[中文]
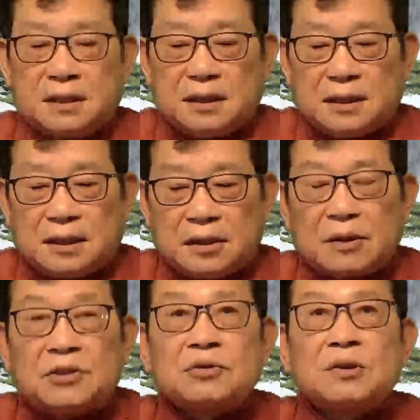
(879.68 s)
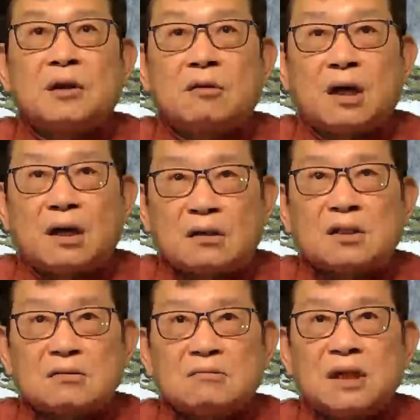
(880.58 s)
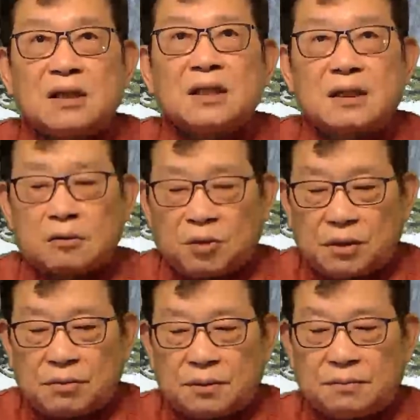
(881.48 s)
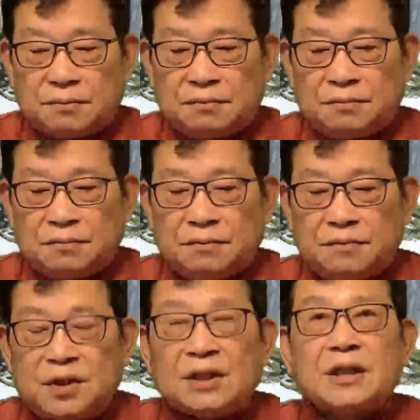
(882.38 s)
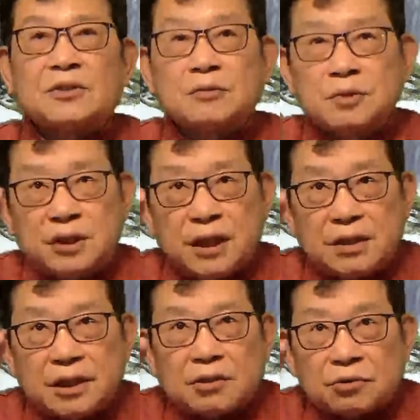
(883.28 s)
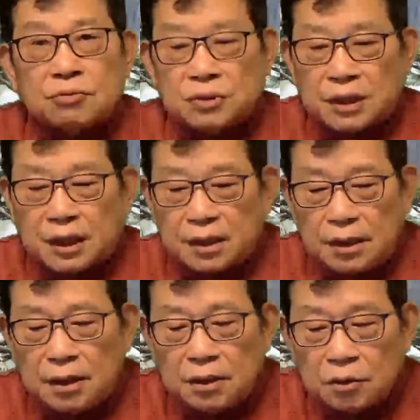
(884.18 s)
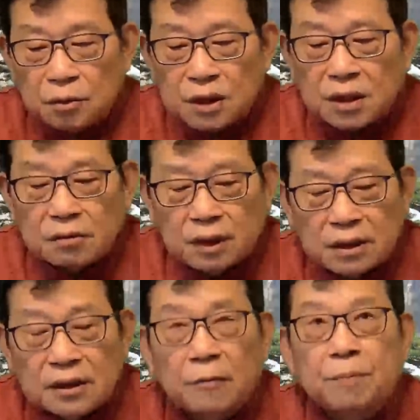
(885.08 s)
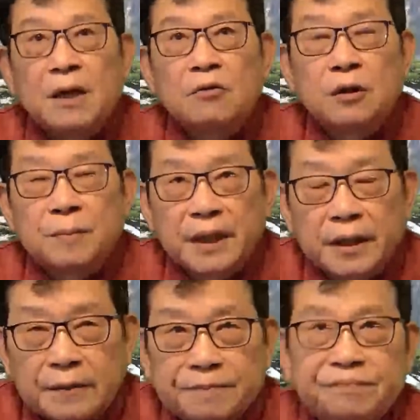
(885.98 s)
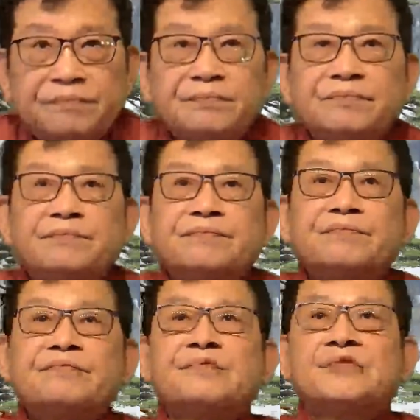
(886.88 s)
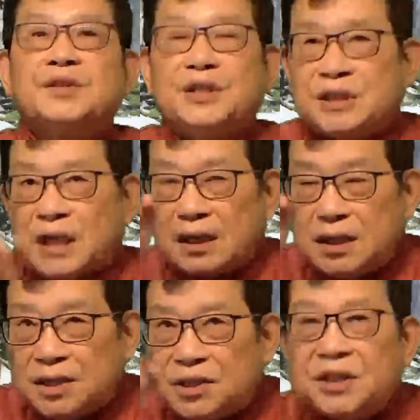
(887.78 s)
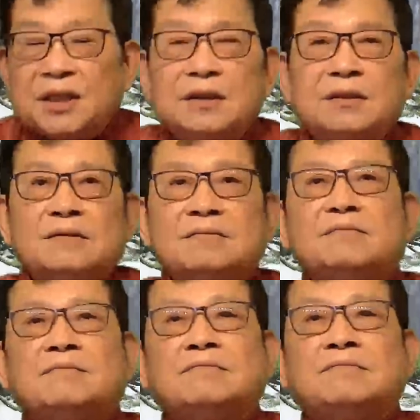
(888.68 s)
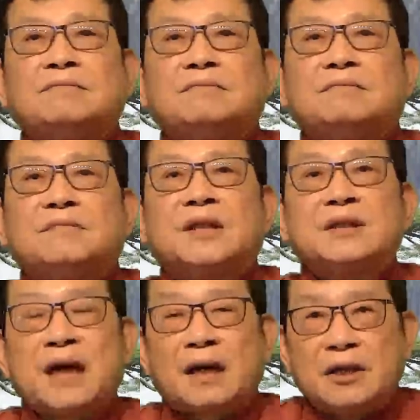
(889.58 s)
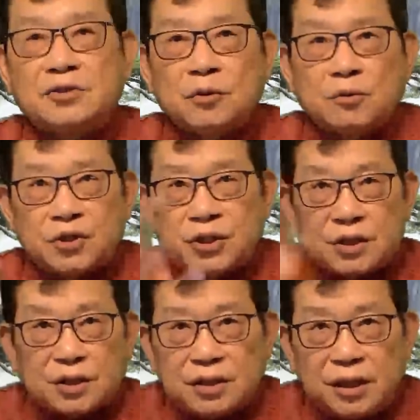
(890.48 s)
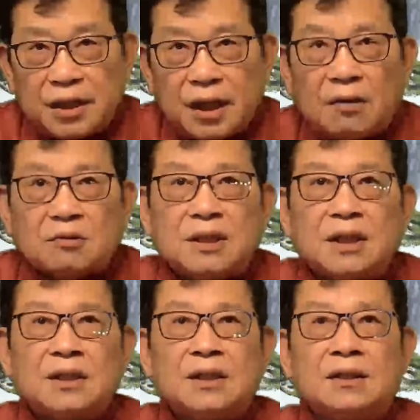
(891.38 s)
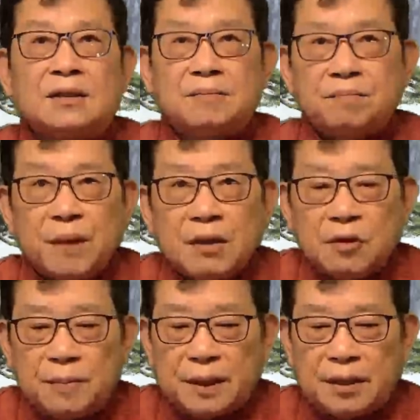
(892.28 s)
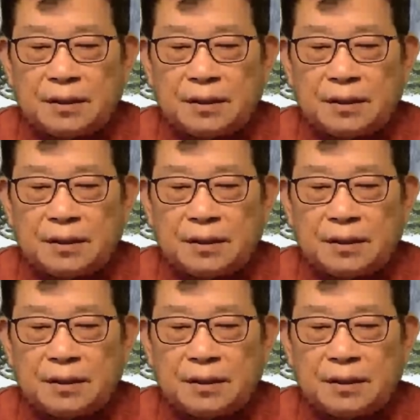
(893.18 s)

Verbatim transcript: 有人说要花二十五年才能恢复。现在从现在的数据看，印度的社会已经到了崩溃的边缘。一场疫情。跟当年中国十年的浩劫一样，崩溃边缘，